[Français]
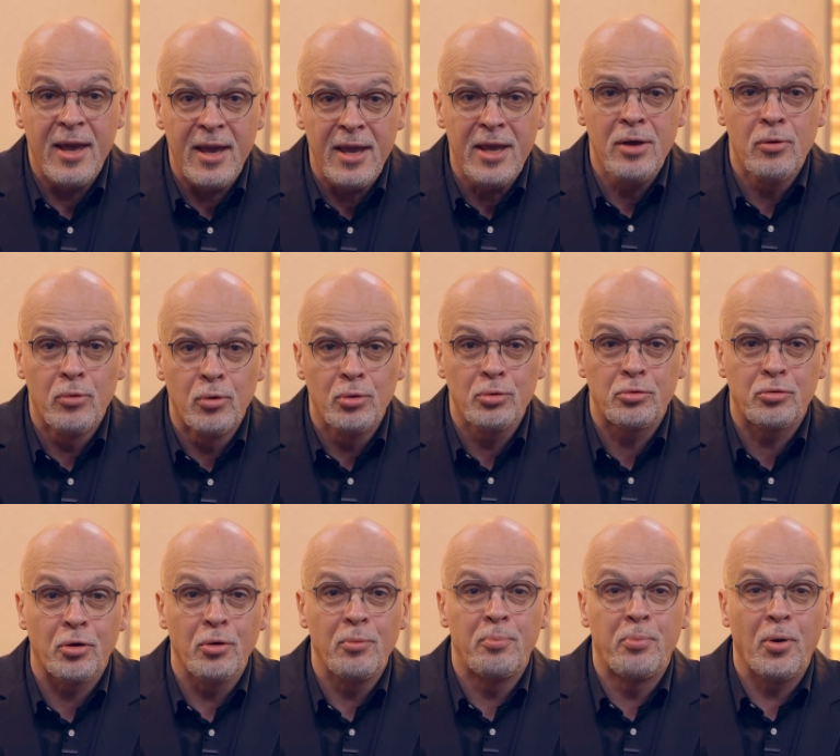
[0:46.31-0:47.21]
et
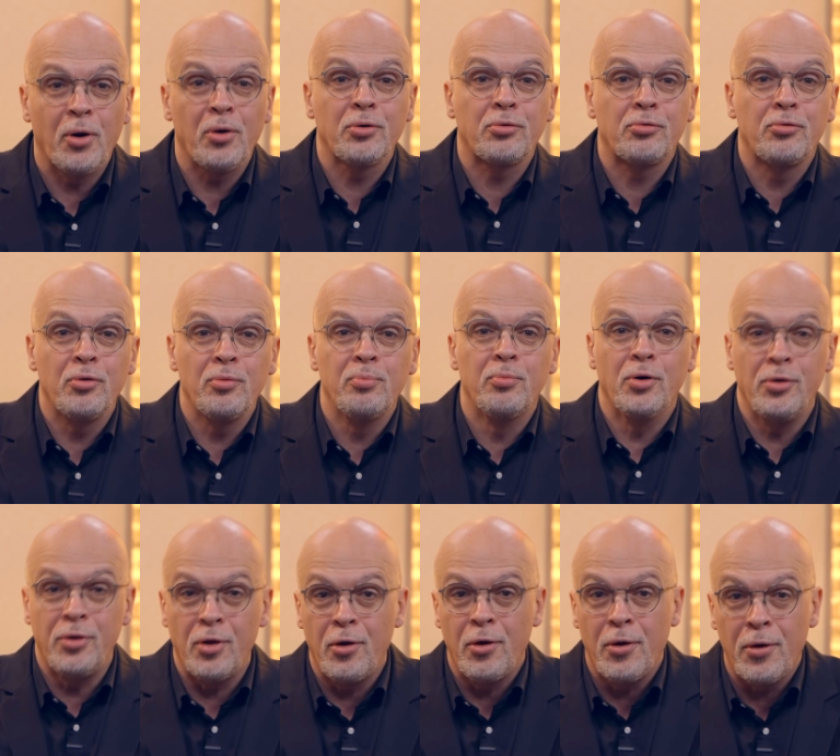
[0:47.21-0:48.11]
autres
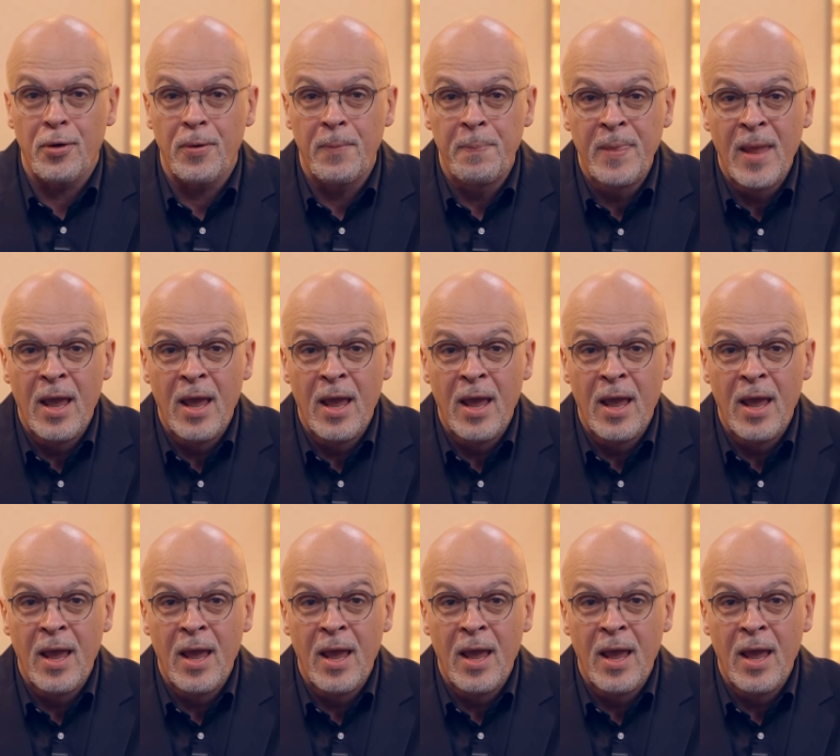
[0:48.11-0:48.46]
porte-bonheur.